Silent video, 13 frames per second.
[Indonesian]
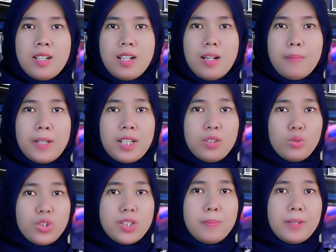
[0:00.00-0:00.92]

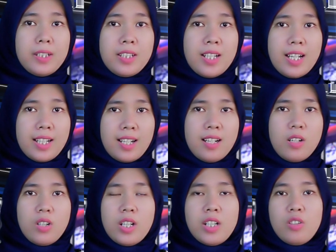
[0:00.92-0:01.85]
Aparatur sipil
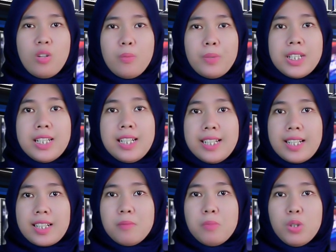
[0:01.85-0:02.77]
negara Ogan Komring
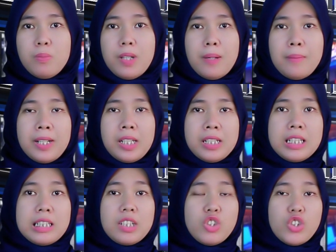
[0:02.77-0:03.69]
Ilir belum lama
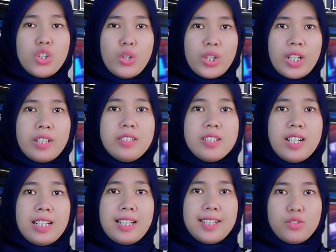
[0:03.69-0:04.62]
ini
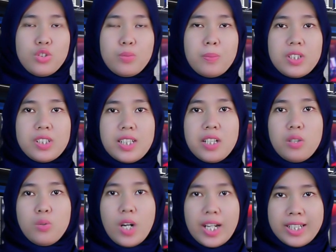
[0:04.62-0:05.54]
tercoreng dengan kasus
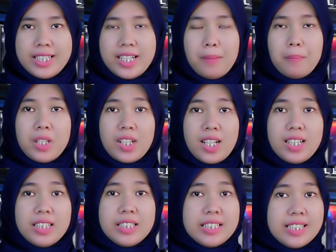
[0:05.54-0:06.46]
perselingkuhan yang
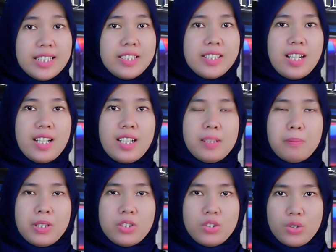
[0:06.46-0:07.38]
viral di
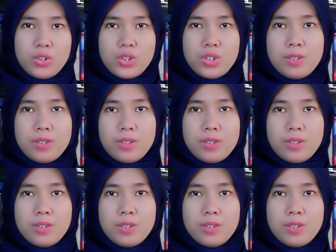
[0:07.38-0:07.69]
jagat medsos.